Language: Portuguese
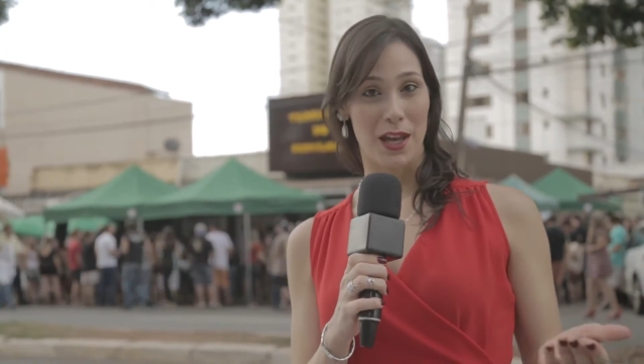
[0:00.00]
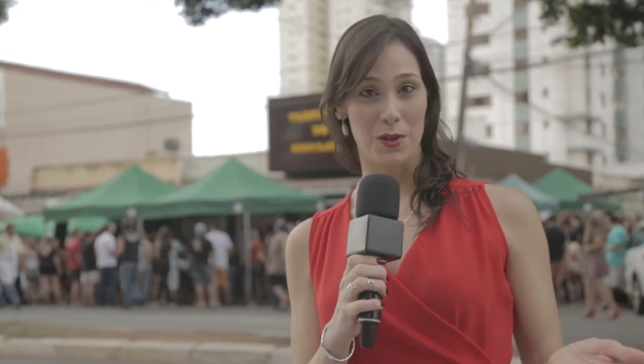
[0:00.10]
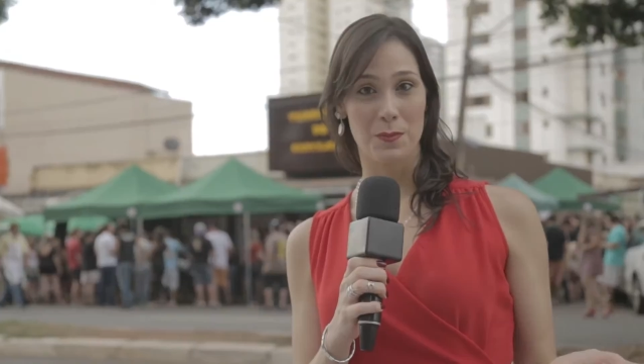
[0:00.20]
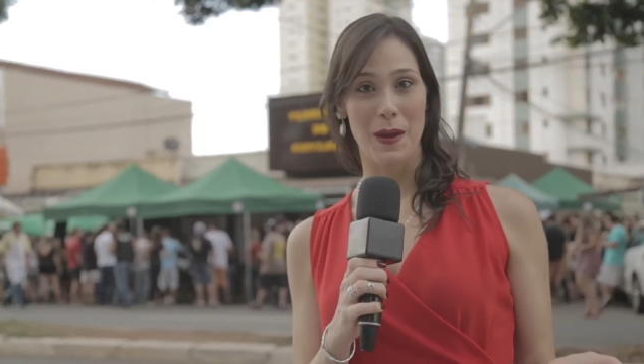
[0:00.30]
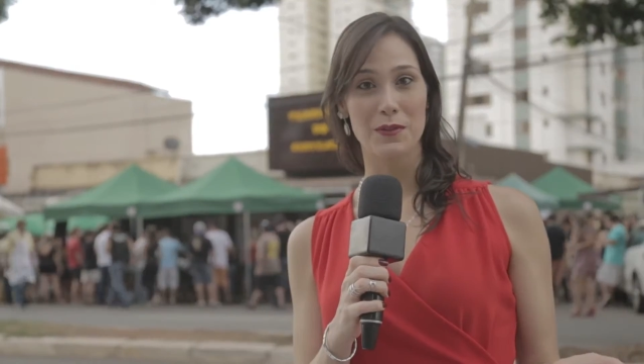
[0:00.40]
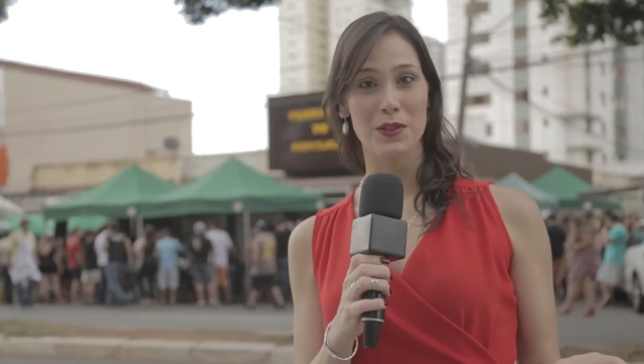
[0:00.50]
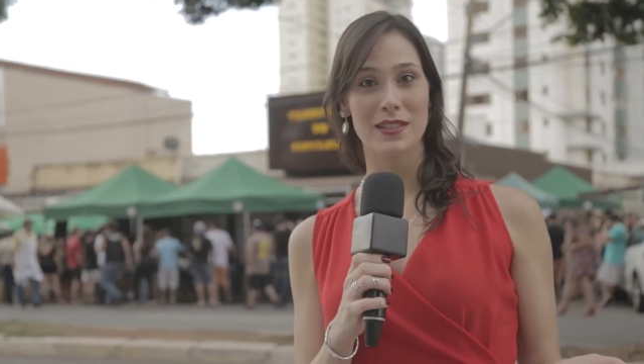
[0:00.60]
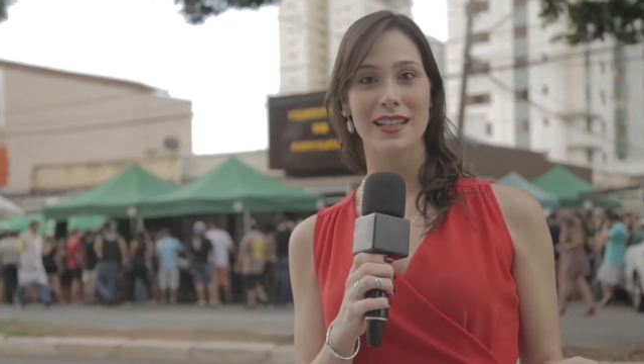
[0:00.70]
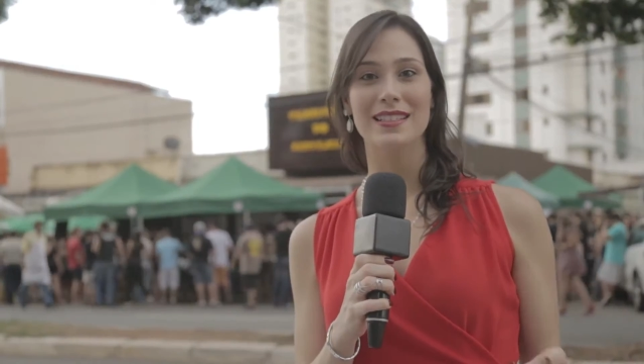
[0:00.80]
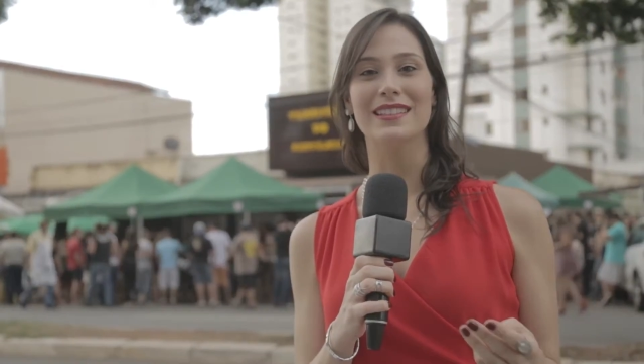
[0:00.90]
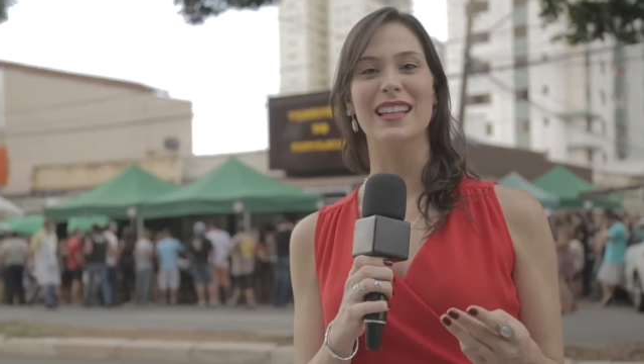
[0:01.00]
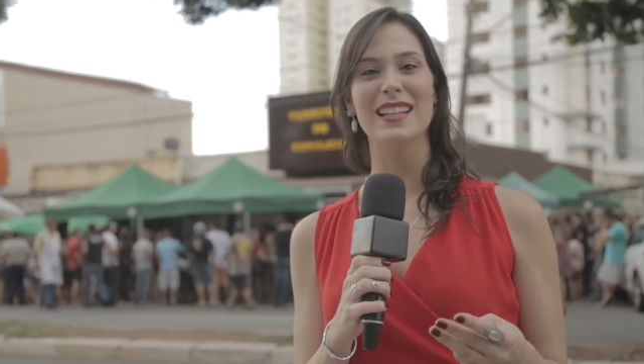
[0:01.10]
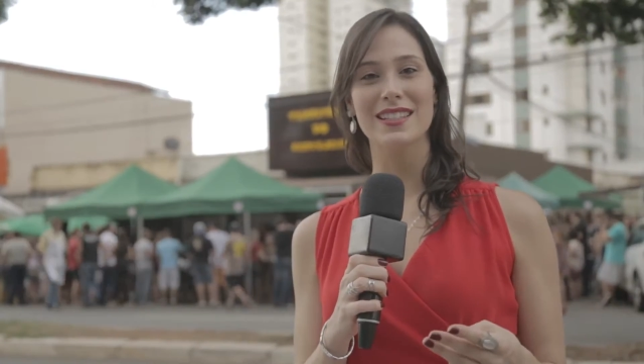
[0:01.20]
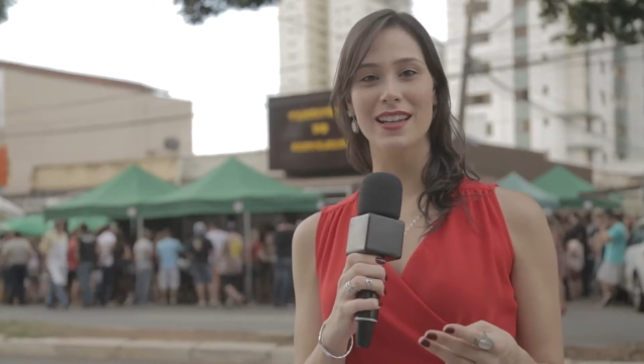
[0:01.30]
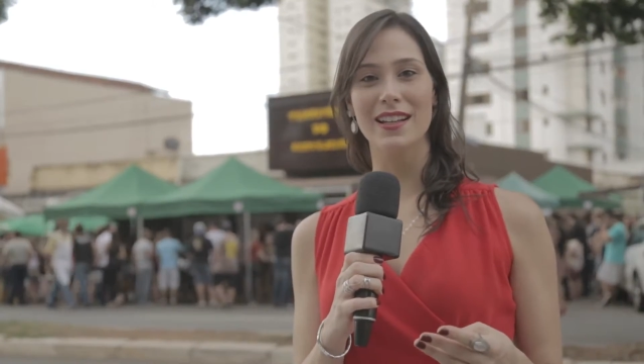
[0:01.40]
Eu espero vocês na
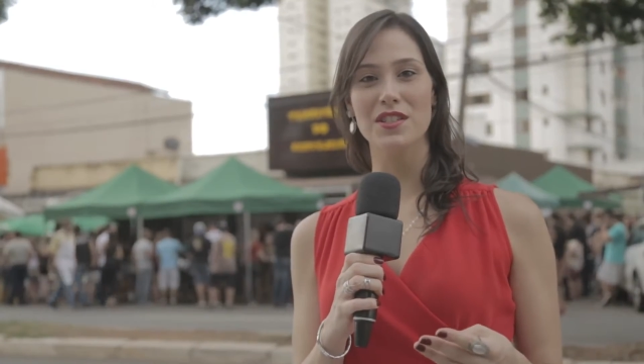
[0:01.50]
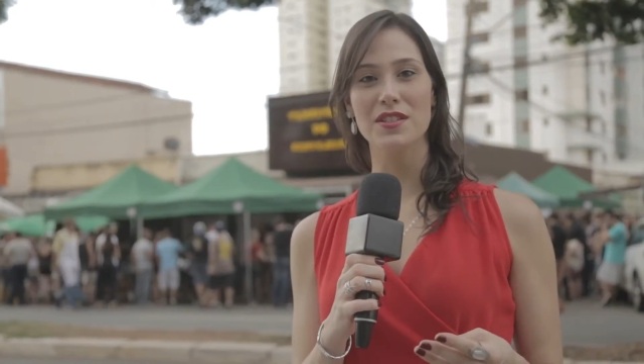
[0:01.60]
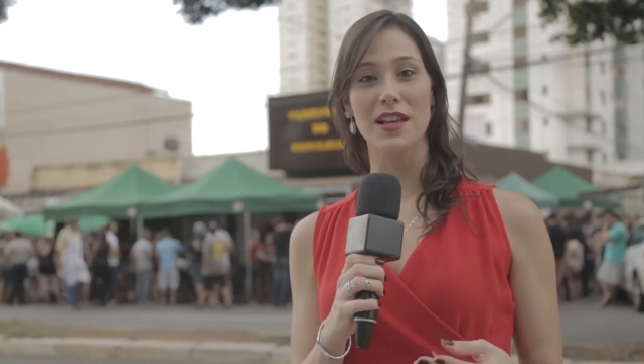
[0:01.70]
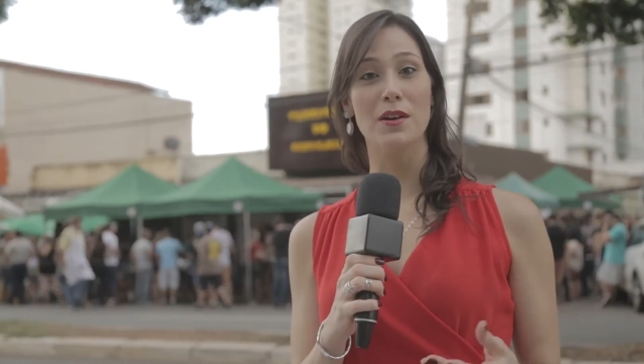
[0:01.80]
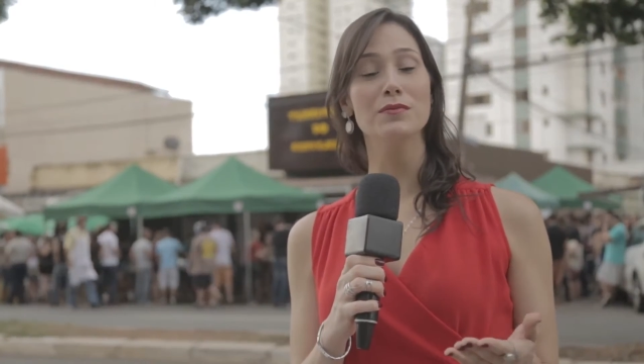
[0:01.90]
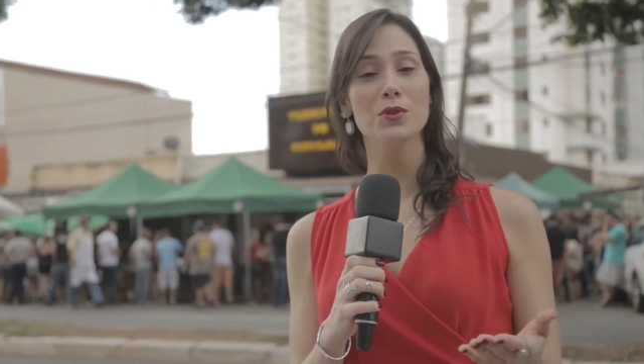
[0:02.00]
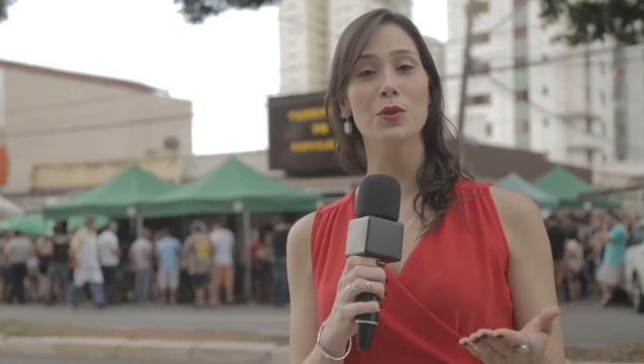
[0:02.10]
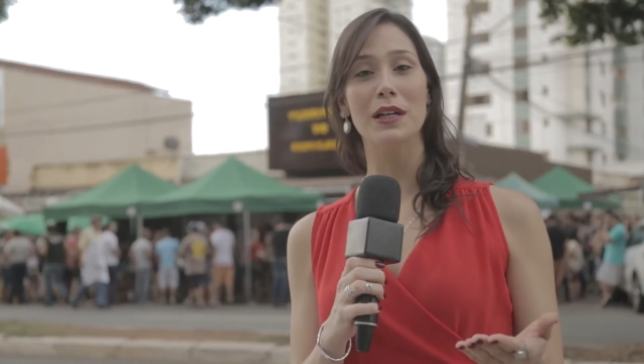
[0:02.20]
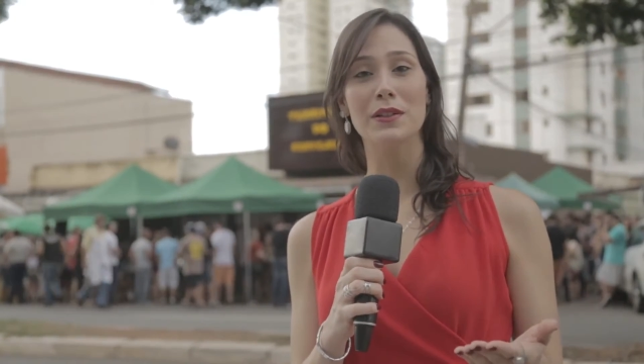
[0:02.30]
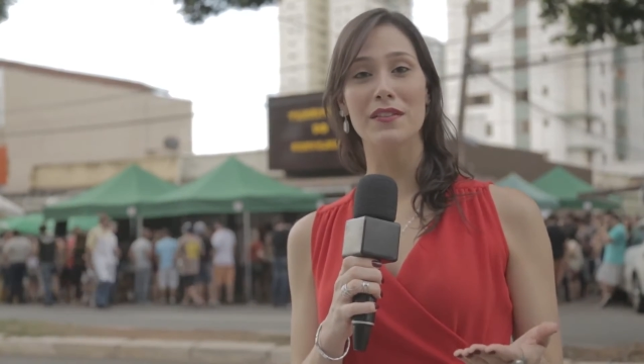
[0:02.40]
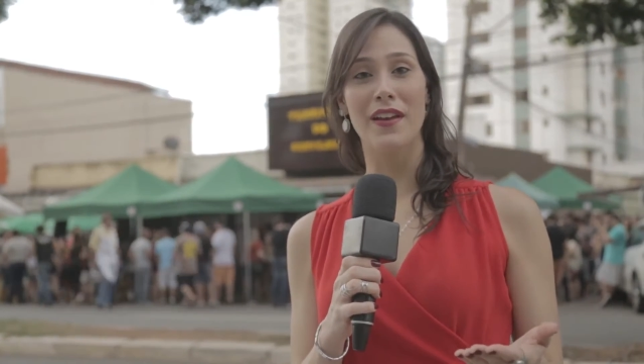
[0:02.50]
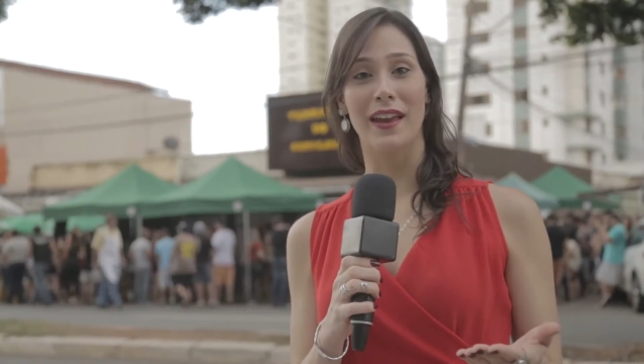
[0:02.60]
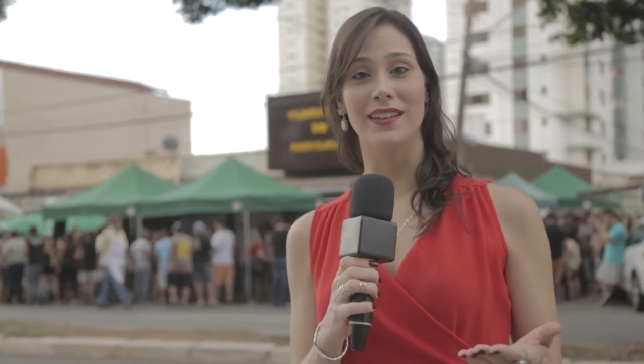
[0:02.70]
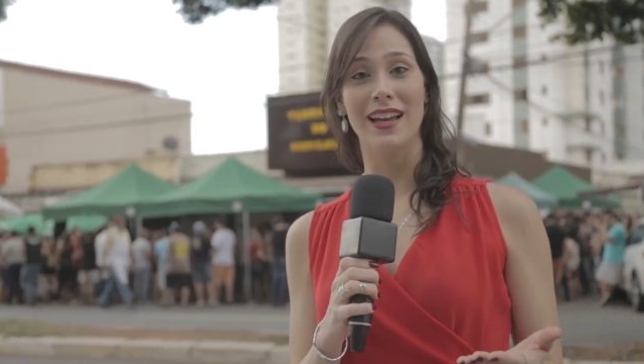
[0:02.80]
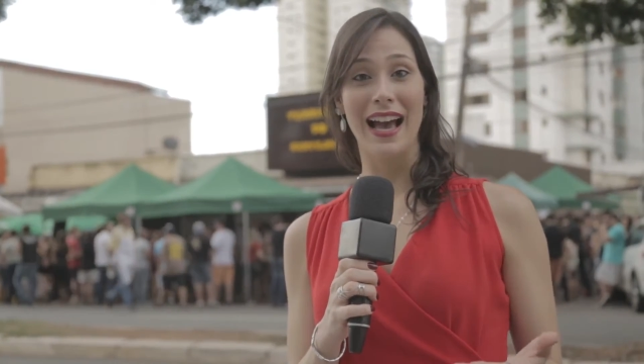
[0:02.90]
terceira edição no ano que vem.